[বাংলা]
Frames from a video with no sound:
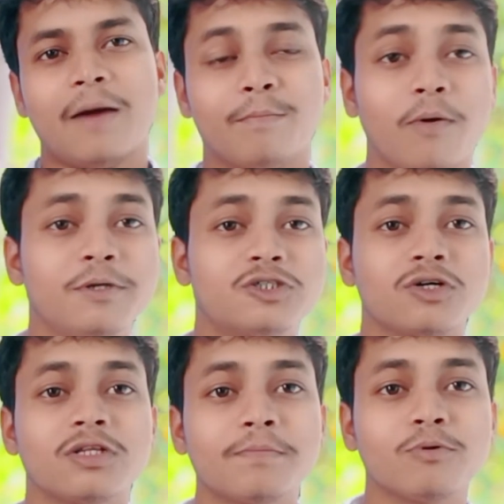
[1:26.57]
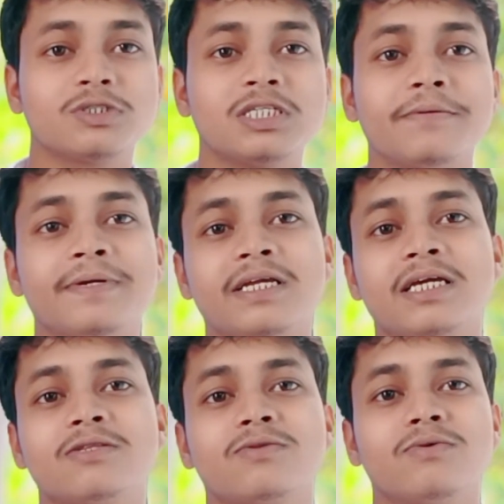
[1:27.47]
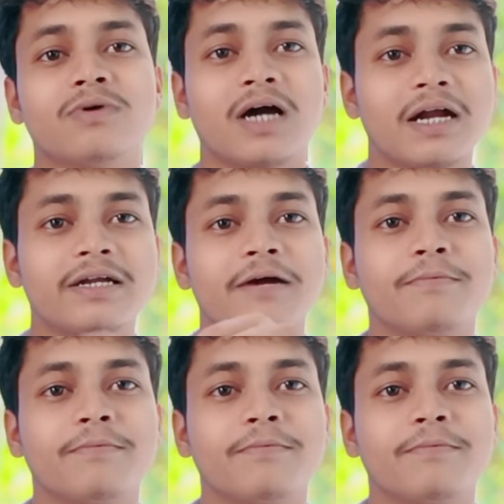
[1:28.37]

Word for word: ভবিষ্যতের পজিটিভিটি কিন্তু গাড্ডায় পড়ে